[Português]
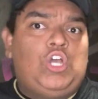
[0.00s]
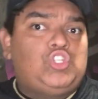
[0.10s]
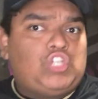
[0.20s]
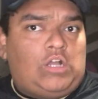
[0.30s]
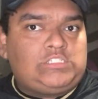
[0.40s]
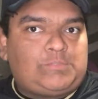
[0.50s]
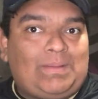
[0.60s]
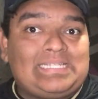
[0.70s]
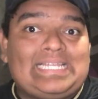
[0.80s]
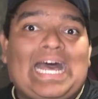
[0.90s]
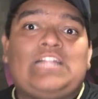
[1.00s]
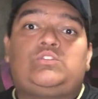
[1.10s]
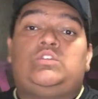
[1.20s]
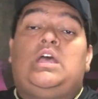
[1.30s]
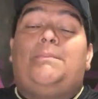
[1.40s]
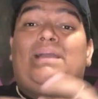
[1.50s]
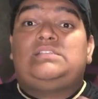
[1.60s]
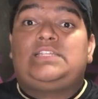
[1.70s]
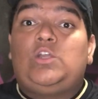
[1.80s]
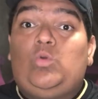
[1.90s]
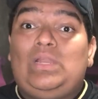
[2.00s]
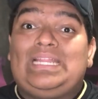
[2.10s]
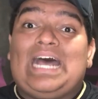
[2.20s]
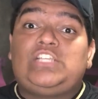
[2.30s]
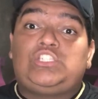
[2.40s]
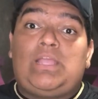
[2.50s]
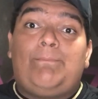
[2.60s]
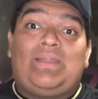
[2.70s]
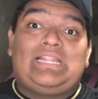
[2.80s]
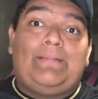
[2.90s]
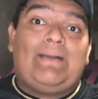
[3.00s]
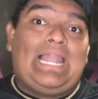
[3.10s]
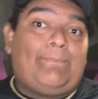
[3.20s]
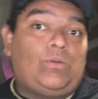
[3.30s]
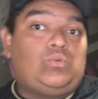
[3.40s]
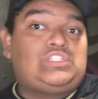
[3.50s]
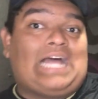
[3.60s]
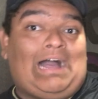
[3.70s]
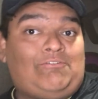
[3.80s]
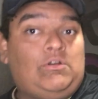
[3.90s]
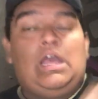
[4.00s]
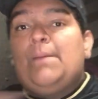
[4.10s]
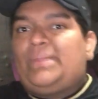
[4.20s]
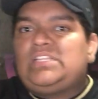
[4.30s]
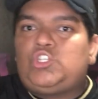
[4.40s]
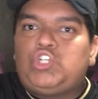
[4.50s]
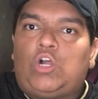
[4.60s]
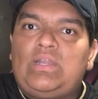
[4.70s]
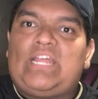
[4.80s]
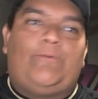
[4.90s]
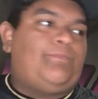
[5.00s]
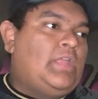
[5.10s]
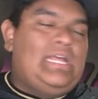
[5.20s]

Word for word: Jogos passados, mais tranquilidade e tempo para trabalhar para o Gustavo. Para esse jogo não.